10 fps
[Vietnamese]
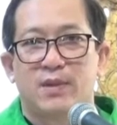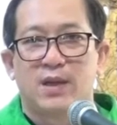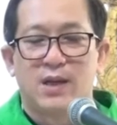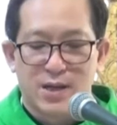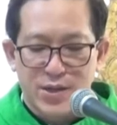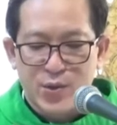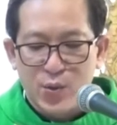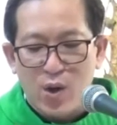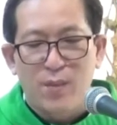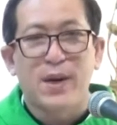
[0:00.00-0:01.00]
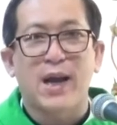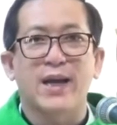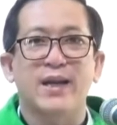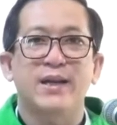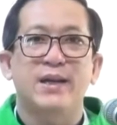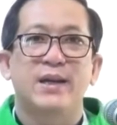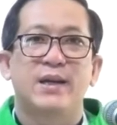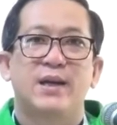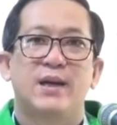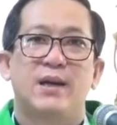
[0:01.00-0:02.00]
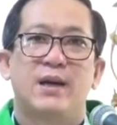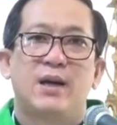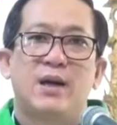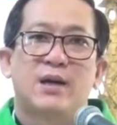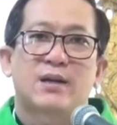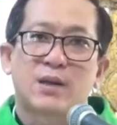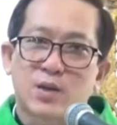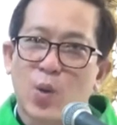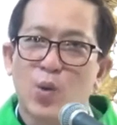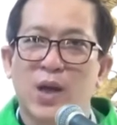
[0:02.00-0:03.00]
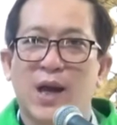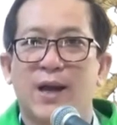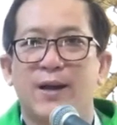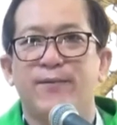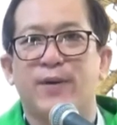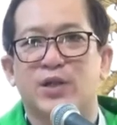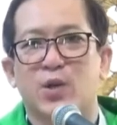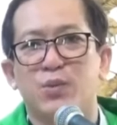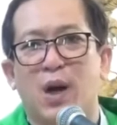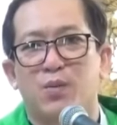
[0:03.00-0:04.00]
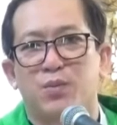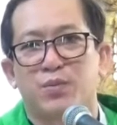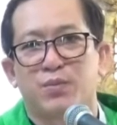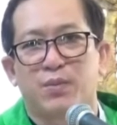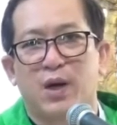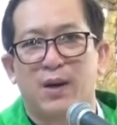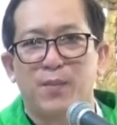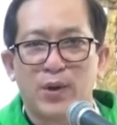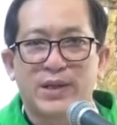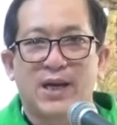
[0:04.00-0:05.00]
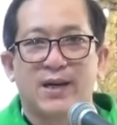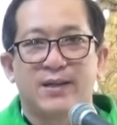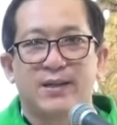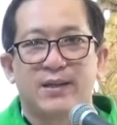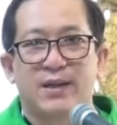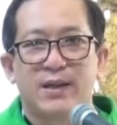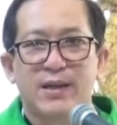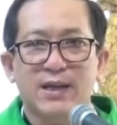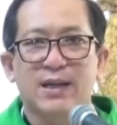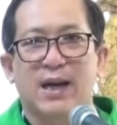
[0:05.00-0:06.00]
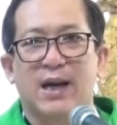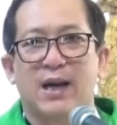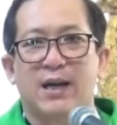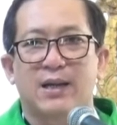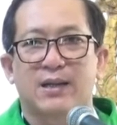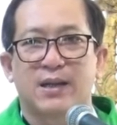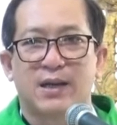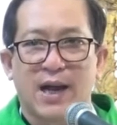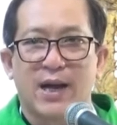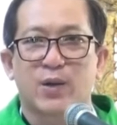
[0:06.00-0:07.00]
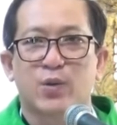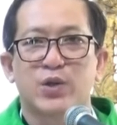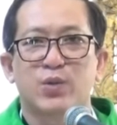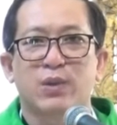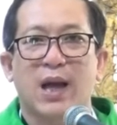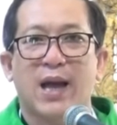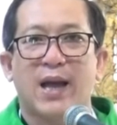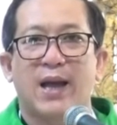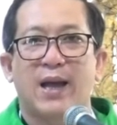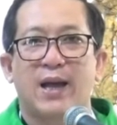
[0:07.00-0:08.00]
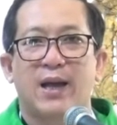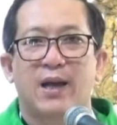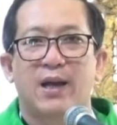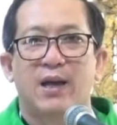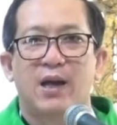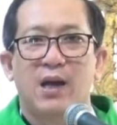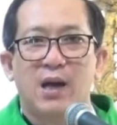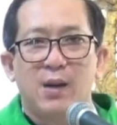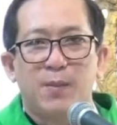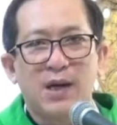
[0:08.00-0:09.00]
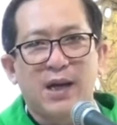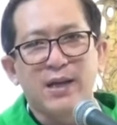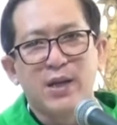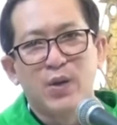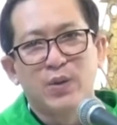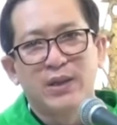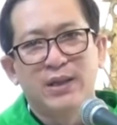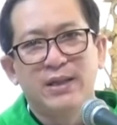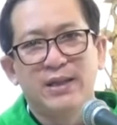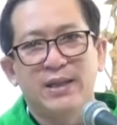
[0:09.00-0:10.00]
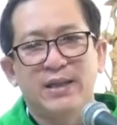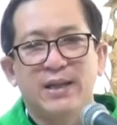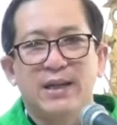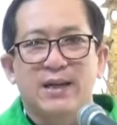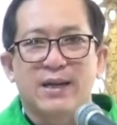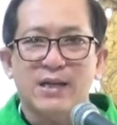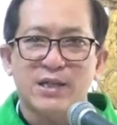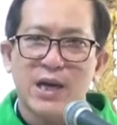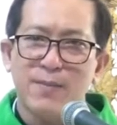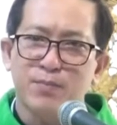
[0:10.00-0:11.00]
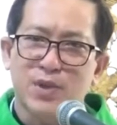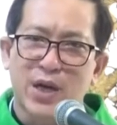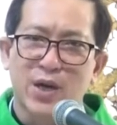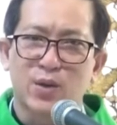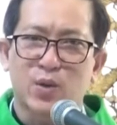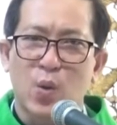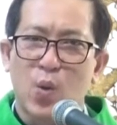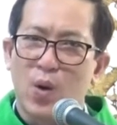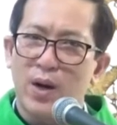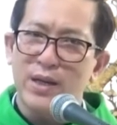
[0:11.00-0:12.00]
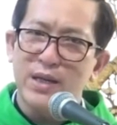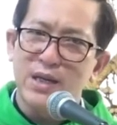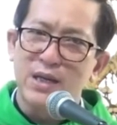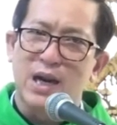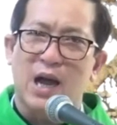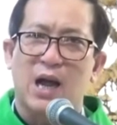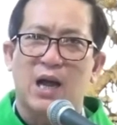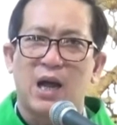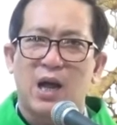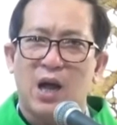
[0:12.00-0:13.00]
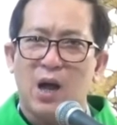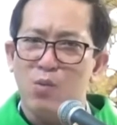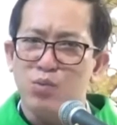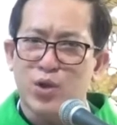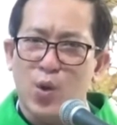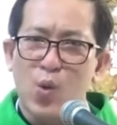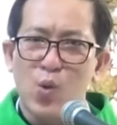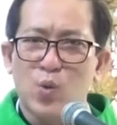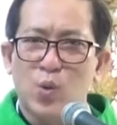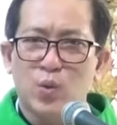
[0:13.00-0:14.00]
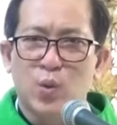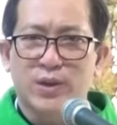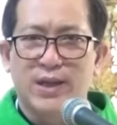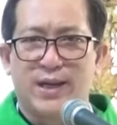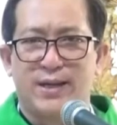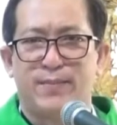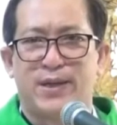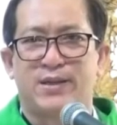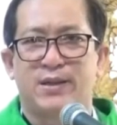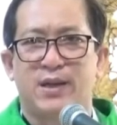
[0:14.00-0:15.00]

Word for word: Lời Chúa hôm nay thật cụ thể và sống động ở mọi thời, nhất là thời đại của chúng ta. Bởi lẽ nhiều người đã xem tiền của như là ông chủ của cuộc đời mình,